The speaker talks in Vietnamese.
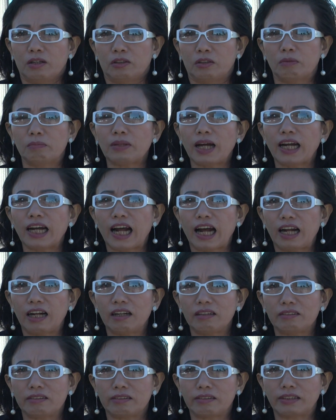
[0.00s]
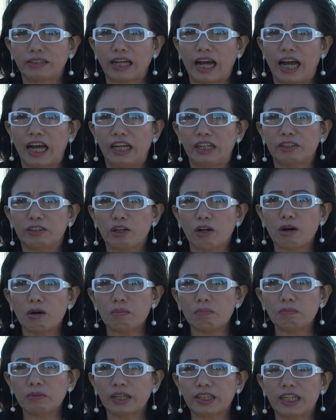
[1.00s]
Chúng ta đã chạy
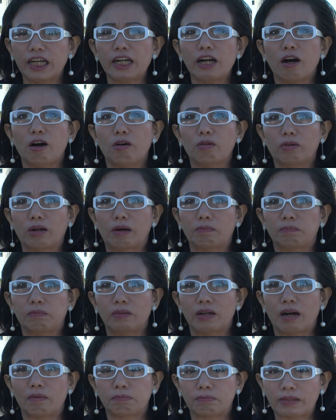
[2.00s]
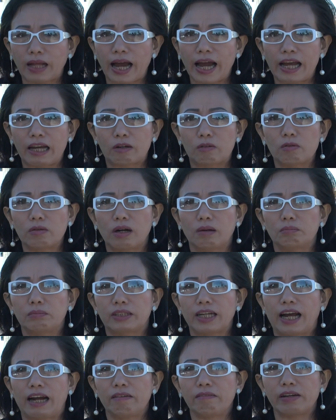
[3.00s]
trốn cái chế độ độc tài của cộng
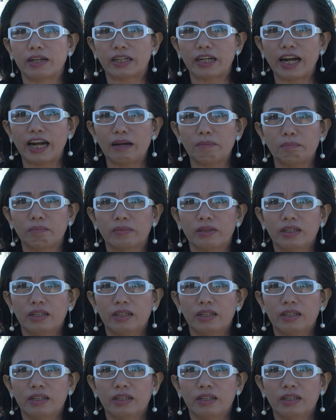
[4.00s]
sản Việt Nam.